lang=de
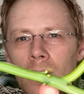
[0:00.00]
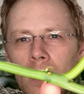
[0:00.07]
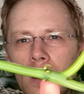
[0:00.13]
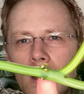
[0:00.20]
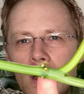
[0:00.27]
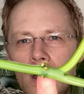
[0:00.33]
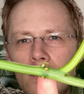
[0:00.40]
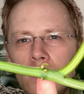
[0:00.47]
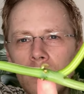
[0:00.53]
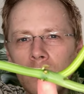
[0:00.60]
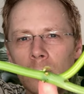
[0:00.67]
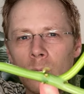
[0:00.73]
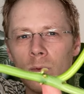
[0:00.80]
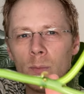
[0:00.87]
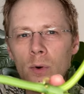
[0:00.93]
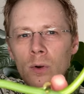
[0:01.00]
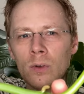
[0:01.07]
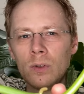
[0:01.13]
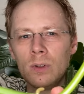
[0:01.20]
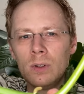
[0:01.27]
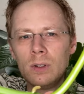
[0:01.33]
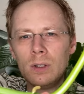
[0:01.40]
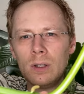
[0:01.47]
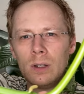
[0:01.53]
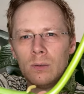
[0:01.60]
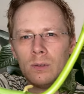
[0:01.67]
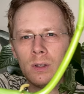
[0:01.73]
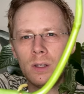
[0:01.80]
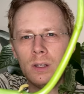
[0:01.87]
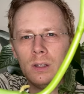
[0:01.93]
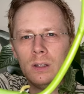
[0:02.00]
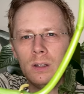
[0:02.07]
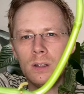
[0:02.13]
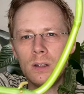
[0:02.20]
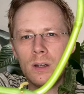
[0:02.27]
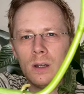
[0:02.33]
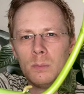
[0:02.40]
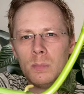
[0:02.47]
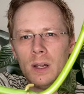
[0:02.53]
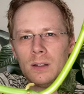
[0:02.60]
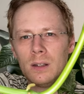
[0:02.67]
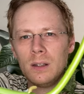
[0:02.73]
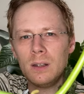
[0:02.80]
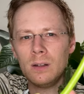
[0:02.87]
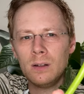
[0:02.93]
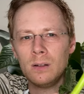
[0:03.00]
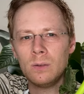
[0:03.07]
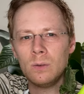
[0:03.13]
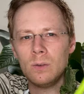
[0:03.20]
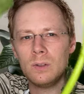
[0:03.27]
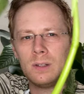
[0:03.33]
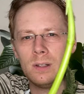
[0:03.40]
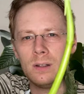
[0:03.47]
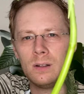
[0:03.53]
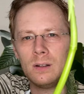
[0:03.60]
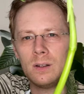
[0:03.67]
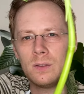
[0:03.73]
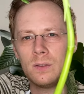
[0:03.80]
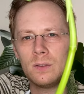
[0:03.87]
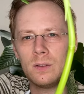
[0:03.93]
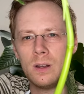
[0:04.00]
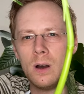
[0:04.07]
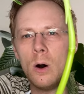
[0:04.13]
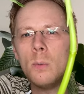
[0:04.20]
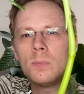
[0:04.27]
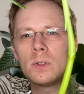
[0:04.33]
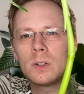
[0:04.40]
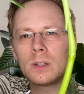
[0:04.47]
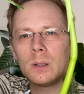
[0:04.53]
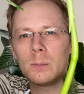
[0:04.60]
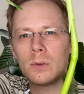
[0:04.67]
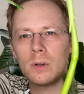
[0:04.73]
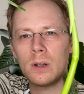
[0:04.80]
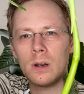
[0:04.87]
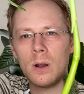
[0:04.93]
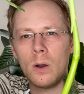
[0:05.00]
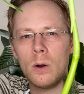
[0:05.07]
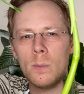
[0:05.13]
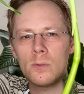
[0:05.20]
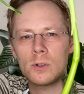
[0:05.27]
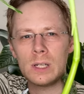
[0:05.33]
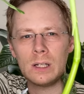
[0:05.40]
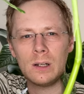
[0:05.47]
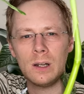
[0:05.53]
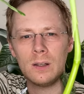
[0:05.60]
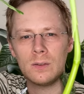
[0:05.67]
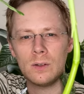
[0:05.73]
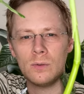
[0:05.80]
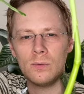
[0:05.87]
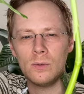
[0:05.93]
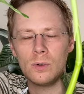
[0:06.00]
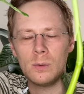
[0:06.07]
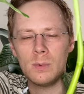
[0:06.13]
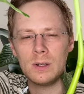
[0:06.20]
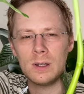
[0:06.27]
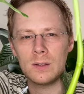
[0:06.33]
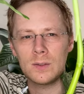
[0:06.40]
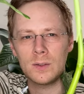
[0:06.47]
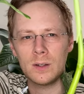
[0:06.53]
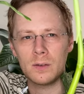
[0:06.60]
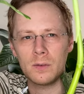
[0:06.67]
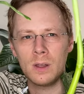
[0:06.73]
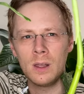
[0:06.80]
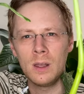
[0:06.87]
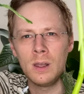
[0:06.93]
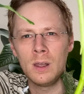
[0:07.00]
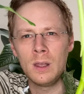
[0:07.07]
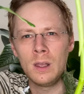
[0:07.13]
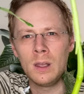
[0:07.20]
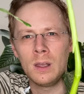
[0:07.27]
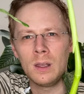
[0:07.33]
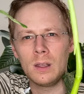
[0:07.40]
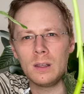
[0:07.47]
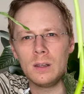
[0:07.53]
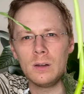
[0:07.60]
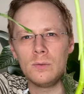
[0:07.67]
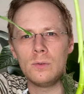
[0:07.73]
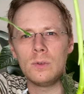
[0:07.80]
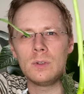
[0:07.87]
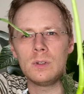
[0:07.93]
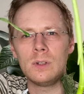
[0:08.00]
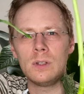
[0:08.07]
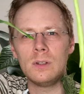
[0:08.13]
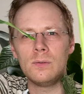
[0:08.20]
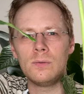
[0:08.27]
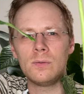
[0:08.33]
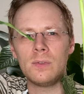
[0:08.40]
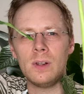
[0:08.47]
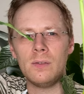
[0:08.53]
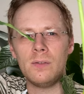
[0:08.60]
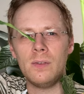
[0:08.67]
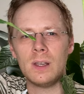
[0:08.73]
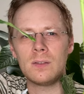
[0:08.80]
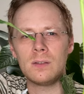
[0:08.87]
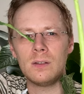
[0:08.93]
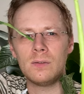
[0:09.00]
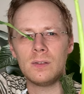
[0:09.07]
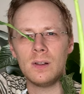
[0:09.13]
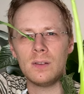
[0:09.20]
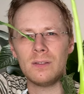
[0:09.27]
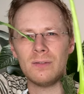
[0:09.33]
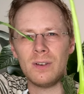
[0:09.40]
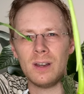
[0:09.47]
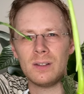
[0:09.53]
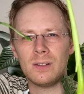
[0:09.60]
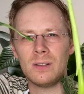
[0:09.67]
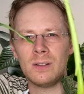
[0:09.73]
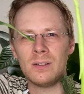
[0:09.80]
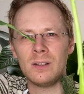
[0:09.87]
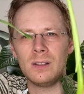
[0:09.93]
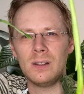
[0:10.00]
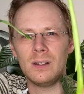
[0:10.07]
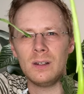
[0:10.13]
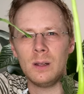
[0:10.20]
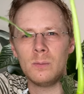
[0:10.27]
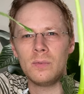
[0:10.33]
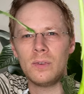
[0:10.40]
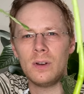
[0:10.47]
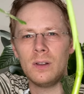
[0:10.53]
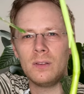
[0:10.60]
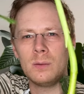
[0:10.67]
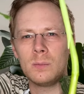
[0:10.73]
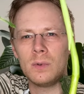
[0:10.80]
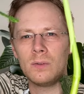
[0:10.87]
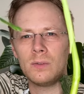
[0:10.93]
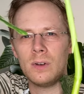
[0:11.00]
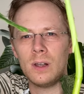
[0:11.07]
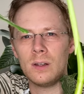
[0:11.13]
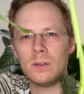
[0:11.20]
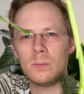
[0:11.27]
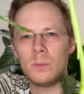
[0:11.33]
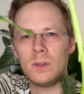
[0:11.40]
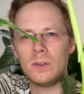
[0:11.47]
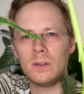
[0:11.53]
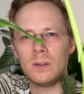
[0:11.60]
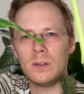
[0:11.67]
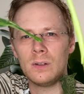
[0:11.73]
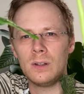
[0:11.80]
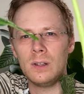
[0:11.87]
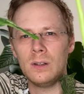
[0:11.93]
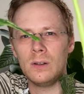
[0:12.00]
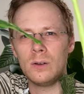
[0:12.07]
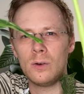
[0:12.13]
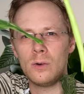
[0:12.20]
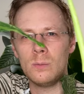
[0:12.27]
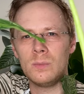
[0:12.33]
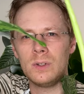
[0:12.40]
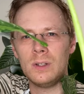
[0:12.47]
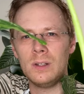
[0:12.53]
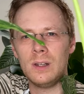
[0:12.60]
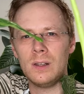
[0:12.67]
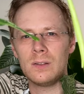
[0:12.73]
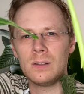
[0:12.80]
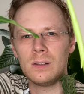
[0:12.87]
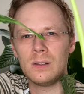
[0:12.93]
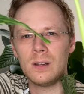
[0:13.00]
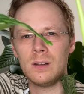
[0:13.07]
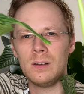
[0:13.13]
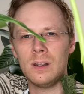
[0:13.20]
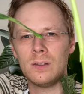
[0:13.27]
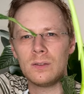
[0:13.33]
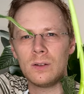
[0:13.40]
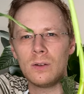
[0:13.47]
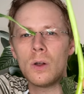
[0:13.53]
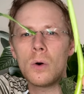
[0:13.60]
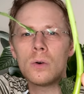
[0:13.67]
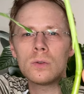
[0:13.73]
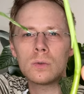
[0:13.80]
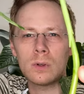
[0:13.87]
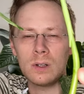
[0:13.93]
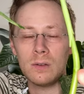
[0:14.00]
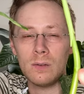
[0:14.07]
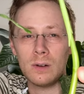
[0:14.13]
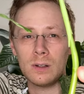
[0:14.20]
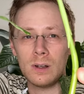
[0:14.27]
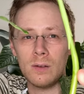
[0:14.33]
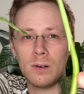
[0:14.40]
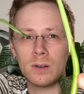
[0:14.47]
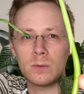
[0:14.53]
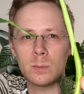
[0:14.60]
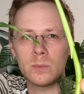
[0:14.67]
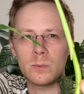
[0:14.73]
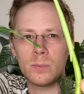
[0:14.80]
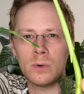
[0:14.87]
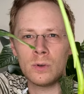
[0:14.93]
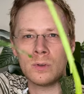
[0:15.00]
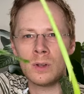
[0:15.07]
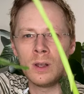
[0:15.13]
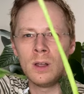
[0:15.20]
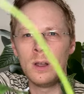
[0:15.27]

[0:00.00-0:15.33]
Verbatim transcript: Ein Wachstumspunkt, dann haben wir hier ein Blättchen und hier, das ist der Haupttrieb oder der Kopfsteckling, so würde man dazu sagen. Hier, wird, hier wächst die Pflanze weiter. Hier in dem Fall sieht man vielleicht ein bisschen, hier kommt die nächste, der nächste Node oder die, der Wachstumspunkt